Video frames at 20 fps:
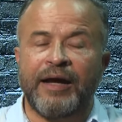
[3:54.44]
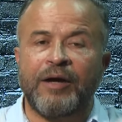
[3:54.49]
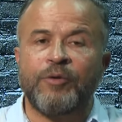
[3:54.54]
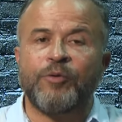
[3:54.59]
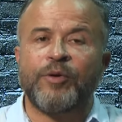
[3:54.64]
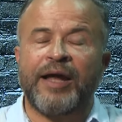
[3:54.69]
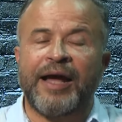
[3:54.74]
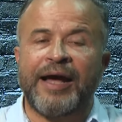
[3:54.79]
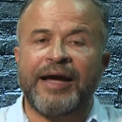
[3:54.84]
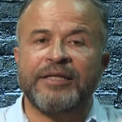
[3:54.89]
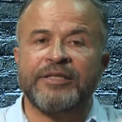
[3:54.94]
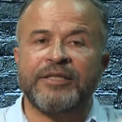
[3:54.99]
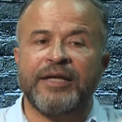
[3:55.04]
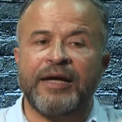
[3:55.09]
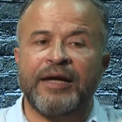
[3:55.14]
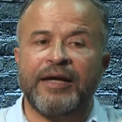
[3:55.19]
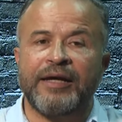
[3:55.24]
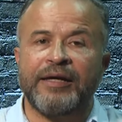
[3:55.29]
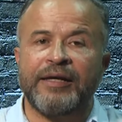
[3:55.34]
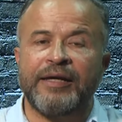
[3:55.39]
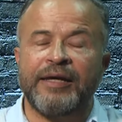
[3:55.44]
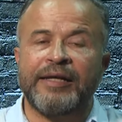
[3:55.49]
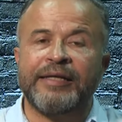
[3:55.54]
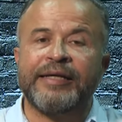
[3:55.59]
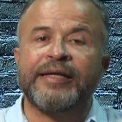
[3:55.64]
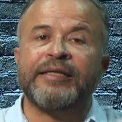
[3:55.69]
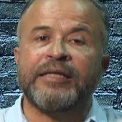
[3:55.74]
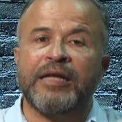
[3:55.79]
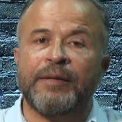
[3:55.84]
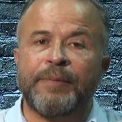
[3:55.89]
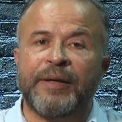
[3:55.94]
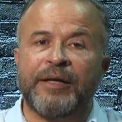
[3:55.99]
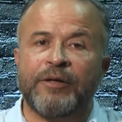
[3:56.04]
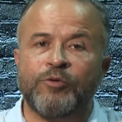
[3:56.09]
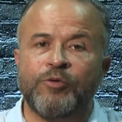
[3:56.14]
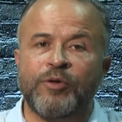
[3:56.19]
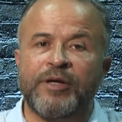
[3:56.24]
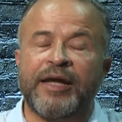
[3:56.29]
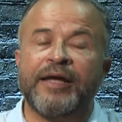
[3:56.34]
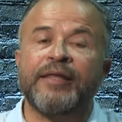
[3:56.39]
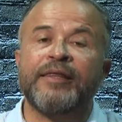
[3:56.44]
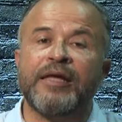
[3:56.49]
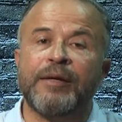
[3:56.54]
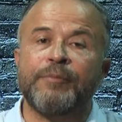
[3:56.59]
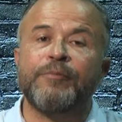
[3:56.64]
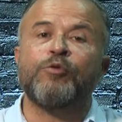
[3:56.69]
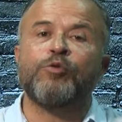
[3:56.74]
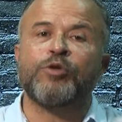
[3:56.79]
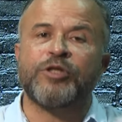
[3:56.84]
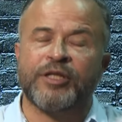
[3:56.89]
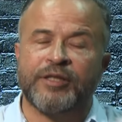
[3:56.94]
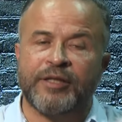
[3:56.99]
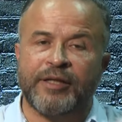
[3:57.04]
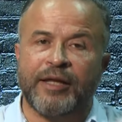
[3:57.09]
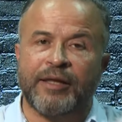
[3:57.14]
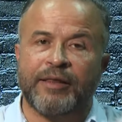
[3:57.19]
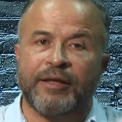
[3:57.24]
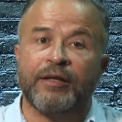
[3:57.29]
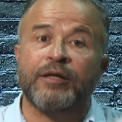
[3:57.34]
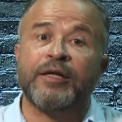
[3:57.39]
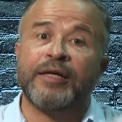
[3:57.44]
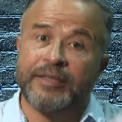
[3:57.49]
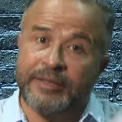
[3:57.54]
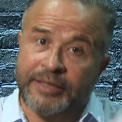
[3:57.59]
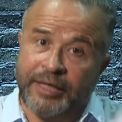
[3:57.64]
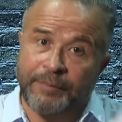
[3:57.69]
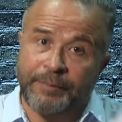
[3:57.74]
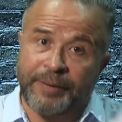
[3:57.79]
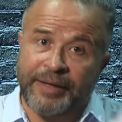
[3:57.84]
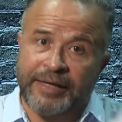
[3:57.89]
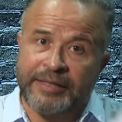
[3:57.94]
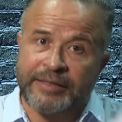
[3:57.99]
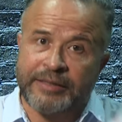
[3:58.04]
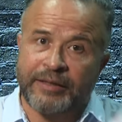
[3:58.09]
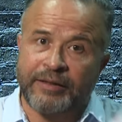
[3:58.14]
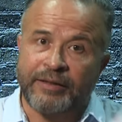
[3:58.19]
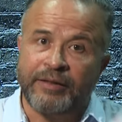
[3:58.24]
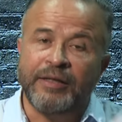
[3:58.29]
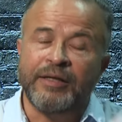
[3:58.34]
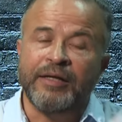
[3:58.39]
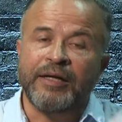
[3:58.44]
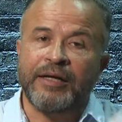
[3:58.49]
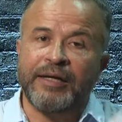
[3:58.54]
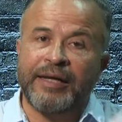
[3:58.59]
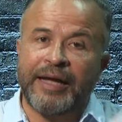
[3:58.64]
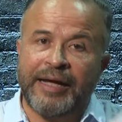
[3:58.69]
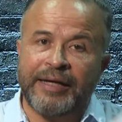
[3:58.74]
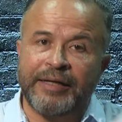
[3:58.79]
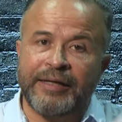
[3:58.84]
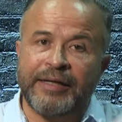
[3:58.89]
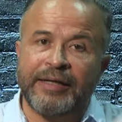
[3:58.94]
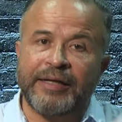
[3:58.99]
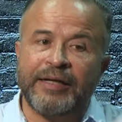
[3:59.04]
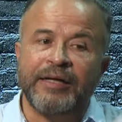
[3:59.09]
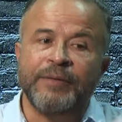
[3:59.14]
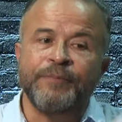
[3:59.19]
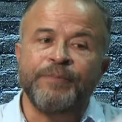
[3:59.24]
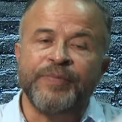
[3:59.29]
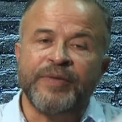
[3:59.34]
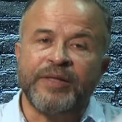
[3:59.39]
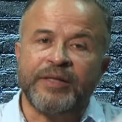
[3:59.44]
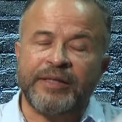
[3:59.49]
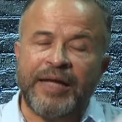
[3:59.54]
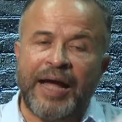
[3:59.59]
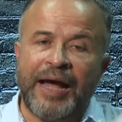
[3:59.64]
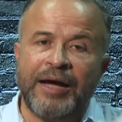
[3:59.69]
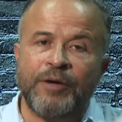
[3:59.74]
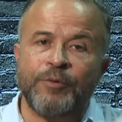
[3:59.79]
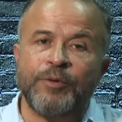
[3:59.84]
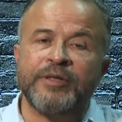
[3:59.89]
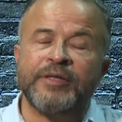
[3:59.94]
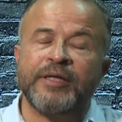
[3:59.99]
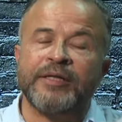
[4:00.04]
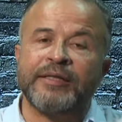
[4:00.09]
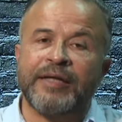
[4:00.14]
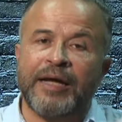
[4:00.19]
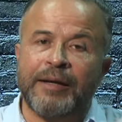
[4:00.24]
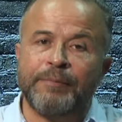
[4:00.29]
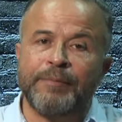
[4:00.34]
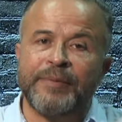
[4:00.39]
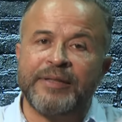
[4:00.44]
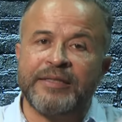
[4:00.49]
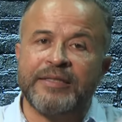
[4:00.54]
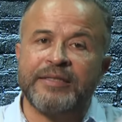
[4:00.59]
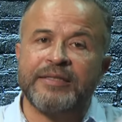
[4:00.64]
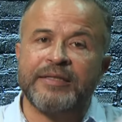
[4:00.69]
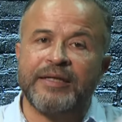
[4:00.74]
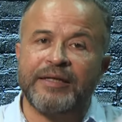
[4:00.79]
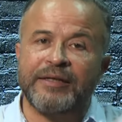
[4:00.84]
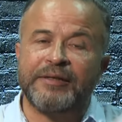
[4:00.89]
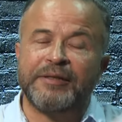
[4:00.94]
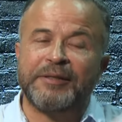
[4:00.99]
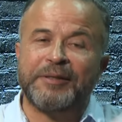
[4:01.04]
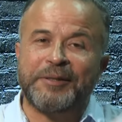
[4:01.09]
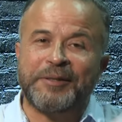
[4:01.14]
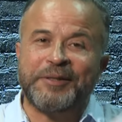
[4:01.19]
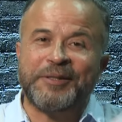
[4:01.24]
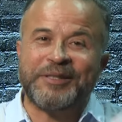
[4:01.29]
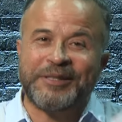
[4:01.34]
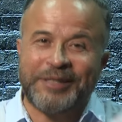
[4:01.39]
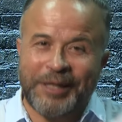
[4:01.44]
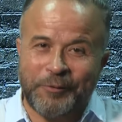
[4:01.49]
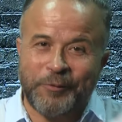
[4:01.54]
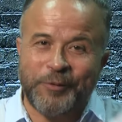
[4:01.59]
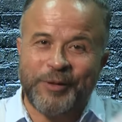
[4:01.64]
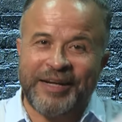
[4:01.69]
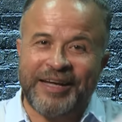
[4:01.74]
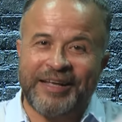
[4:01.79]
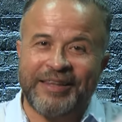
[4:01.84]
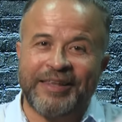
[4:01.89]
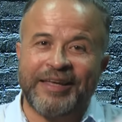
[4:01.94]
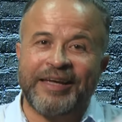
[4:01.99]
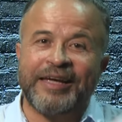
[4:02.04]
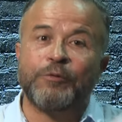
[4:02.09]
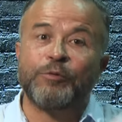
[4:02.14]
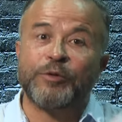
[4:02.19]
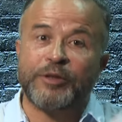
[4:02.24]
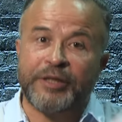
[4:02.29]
أول حاجة هي الكتابة الأولى هذه من وجهة النظر هي صعيبة ياسر لأنك تحاول تتقمص الدور هذايا